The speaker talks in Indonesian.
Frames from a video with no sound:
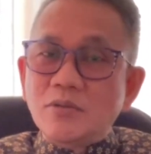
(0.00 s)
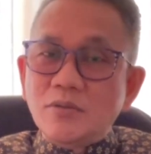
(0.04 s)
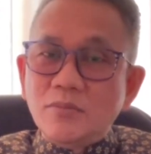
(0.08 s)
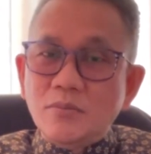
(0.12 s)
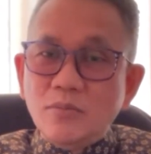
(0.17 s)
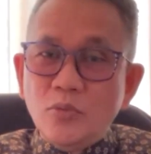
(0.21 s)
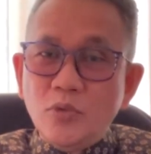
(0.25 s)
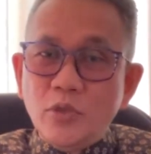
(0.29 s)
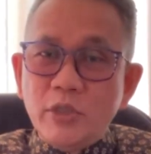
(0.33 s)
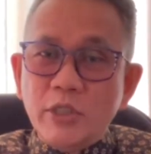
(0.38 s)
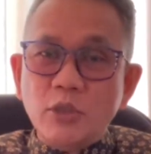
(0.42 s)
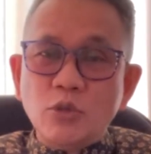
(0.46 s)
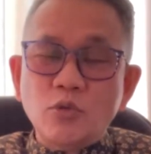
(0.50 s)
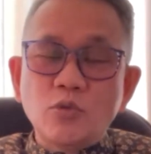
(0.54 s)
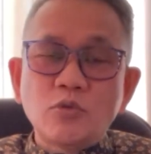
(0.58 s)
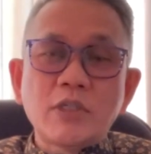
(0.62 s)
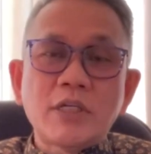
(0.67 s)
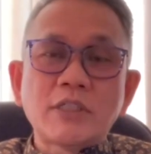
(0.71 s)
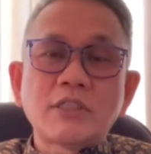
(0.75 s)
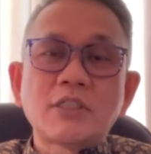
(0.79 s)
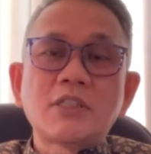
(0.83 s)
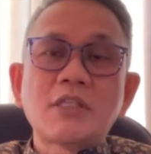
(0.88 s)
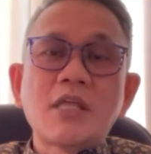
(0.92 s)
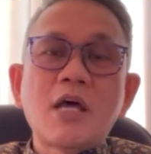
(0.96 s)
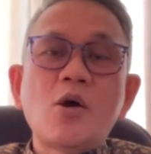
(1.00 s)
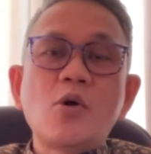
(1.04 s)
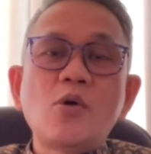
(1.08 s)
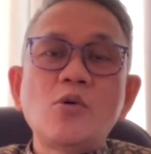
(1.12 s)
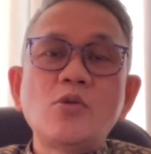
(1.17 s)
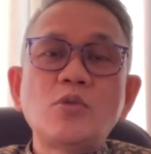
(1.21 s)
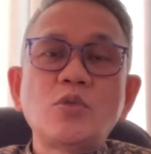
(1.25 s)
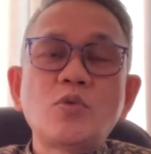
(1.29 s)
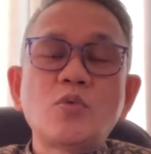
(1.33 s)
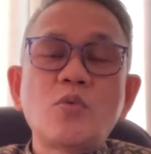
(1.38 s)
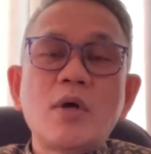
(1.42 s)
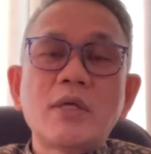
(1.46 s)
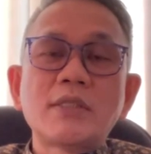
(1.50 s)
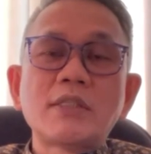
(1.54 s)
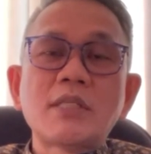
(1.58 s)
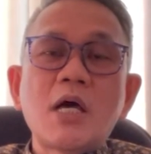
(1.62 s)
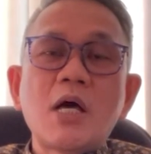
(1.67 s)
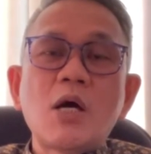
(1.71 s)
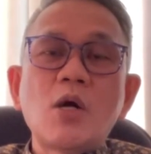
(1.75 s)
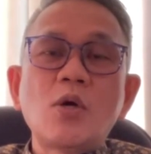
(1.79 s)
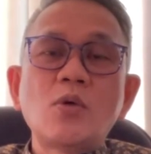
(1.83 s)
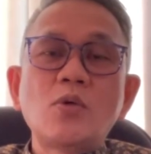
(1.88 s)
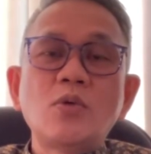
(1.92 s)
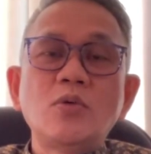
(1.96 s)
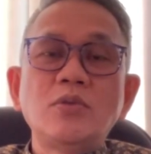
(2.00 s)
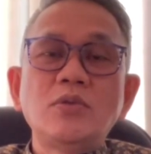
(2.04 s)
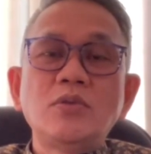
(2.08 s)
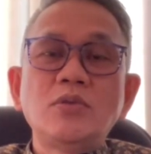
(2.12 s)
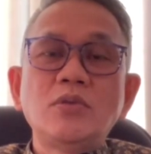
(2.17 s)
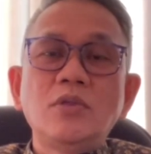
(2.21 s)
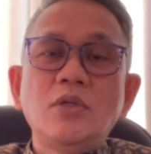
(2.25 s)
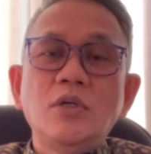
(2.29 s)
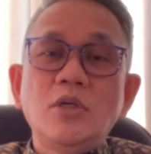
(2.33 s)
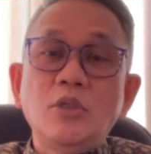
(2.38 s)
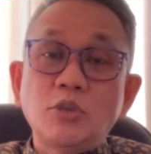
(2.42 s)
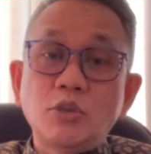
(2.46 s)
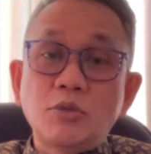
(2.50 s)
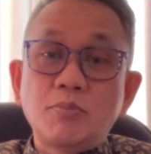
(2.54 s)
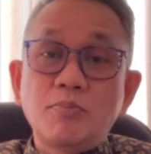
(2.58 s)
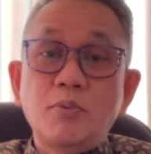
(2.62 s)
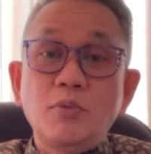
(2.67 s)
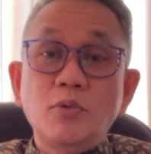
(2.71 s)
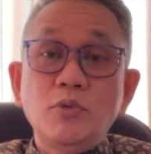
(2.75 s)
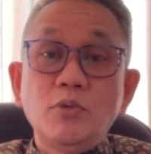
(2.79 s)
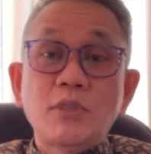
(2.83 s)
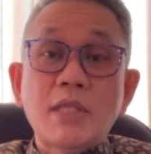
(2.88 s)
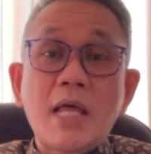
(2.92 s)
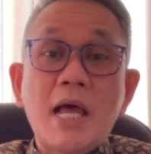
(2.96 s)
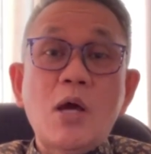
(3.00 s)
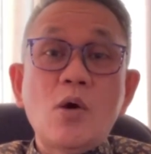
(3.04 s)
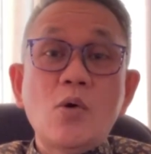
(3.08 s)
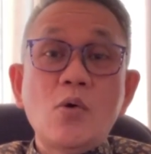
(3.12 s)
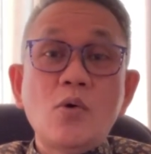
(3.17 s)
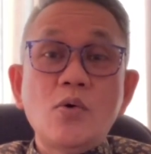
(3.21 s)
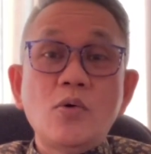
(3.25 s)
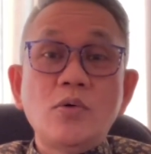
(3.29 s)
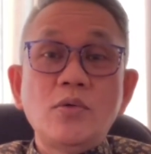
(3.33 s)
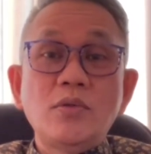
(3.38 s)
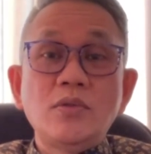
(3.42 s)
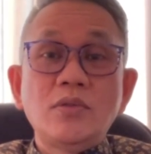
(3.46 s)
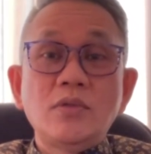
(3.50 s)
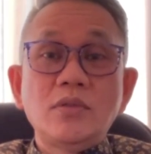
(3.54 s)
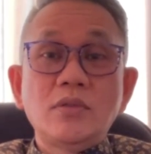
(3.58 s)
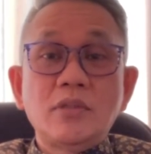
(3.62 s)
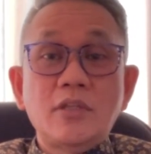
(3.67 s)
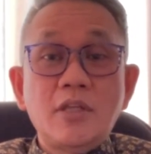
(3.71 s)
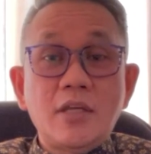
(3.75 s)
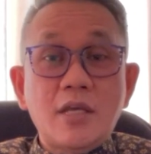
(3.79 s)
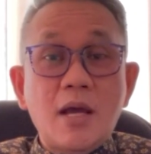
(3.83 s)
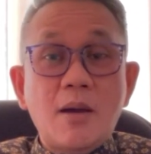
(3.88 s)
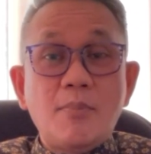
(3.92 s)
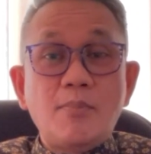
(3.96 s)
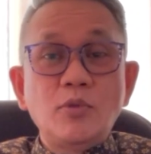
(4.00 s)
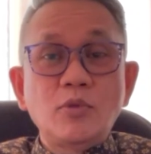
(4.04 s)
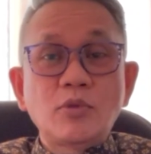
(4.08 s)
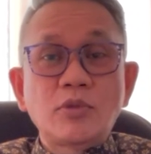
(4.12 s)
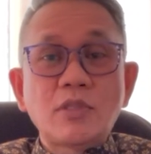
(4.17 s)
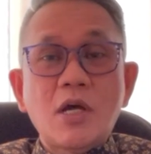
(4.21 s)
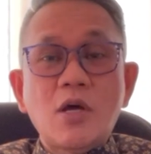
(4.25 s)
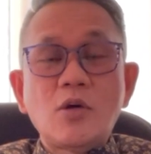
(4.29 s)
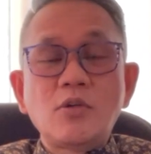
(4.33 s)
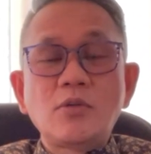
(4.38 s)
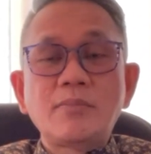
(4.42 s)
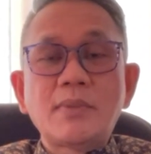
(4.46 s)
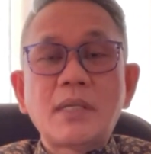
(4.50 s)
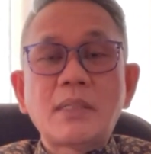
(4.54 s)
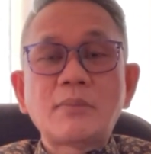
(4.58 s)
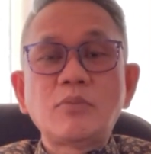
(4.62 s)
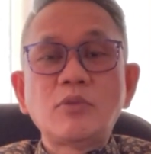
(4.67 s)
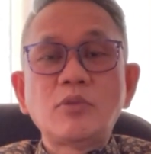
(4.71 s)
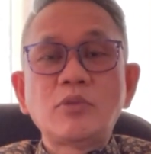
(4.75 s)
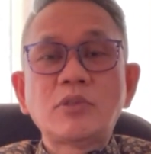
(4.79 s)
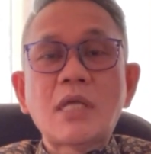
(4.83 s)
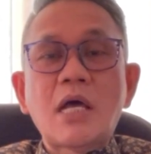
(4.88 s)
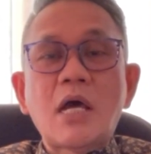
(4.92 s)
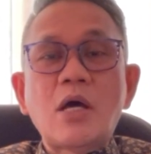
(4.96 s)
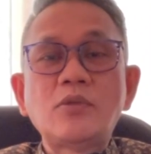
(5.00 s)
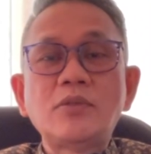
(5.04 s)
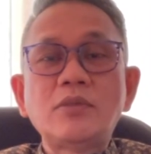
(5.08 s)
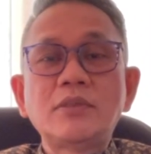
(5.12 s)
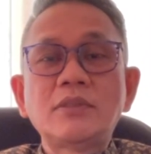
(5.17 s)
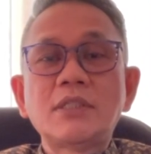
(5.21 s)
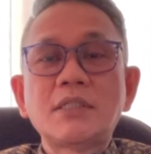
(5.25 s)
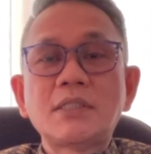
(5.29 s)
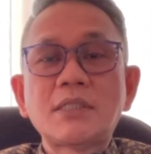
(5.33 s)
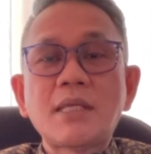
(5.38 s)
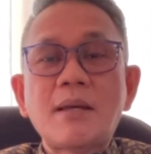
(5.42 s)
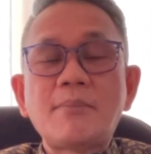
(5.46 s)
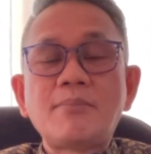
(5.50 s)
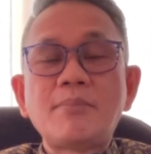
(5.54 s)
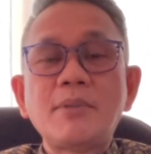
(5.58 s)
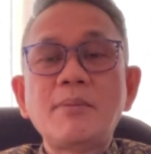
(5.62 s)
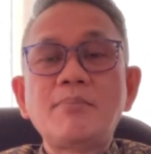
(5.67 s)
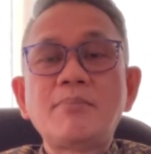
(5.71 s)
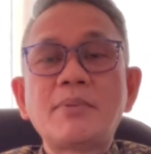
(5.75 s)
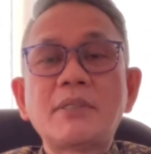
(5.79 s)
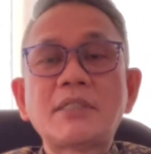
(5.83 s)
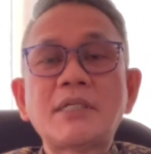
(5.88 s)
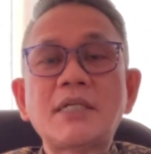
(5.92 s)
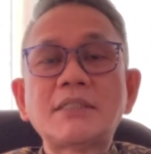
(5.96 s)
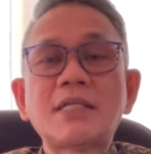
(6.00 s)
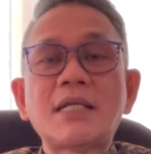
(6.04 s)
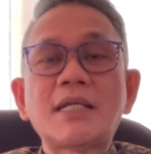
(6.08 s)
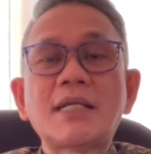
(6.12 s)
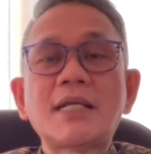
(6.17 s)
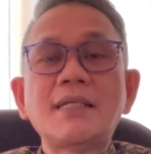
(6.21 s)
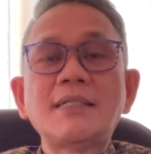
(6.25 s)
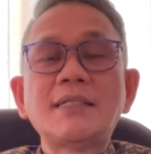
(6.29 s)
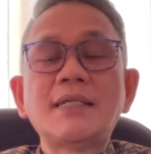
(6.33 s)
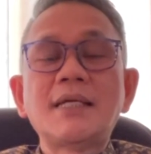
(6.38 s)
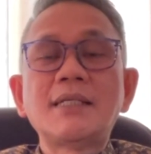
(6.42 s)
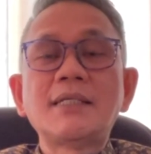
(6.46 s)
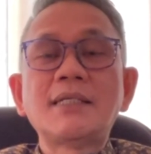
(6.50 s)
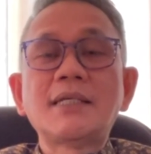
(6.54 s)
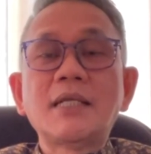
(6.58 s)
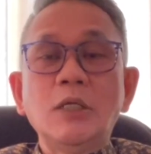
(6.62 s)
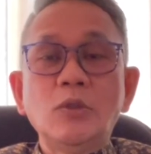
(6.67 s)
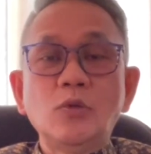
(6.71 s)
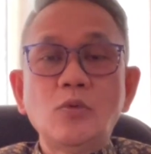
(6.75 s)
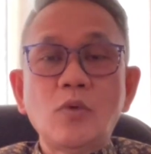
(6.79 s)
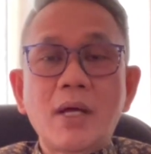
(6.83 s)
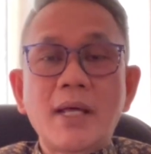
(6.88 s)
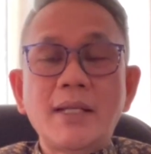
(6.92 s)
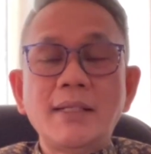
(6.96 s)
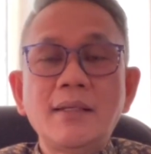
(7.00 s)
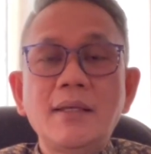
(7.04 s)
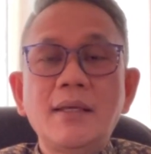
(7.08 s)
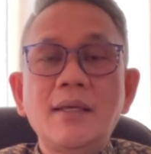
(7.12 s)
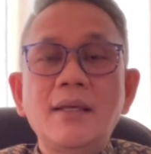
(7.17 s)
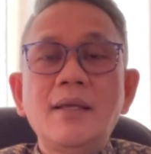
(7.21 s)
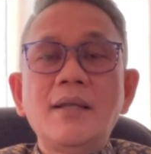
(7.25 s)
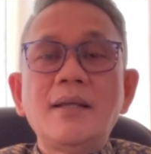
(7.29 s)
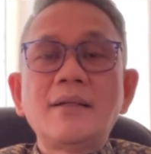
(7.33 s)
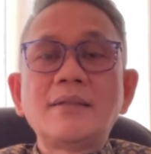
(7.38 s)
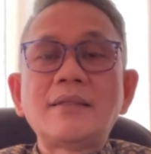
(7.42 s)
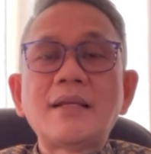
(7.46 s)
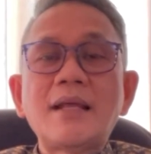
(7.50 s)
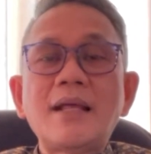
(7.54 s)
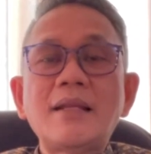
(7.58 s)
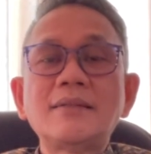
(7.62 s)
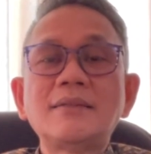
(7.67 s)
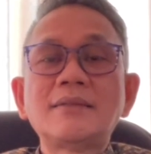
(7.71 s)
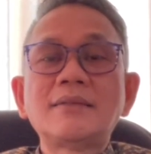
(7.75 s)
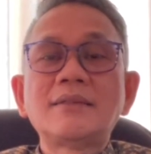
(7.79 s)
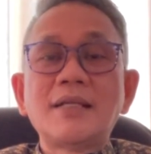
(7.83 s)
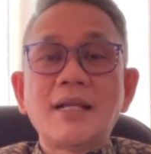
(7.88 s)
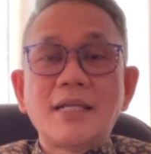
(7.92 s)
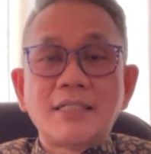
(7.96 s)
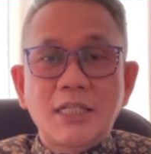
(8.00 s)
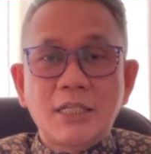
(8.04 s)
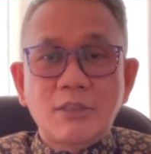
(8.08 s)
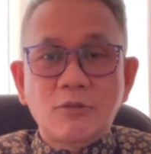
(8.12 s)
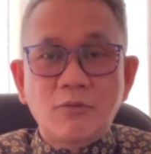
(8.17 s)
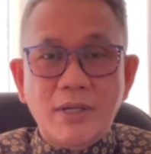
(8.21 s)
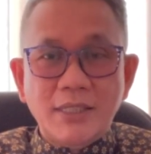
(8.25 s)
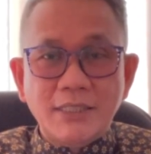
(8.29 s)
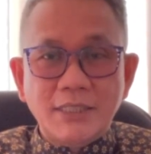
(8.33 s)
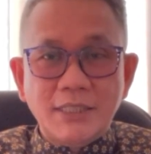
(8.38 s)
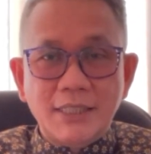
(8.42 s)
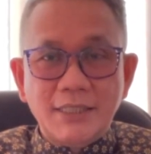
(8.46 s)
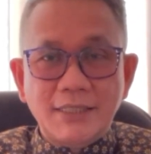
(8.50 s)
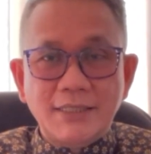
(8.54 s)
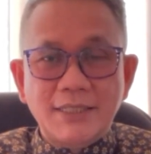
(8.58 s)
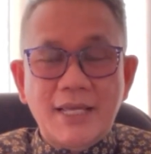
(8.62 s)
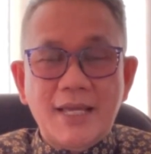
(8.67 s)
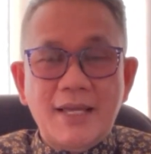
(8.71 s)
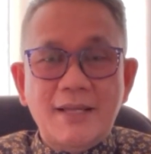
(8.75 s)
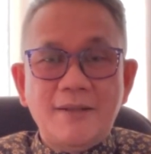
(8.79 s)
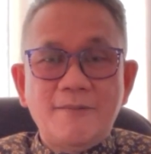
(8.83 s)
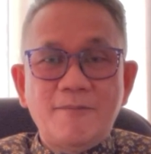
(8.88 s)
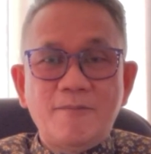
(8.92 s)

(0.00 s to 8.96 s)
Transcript: mungkin sudah setahun, dua tahun, sepuluh tahun, tiga puluh tahun, empat puluh tahun tetapi berdasarkan dari keluhan dan derajat wasirnya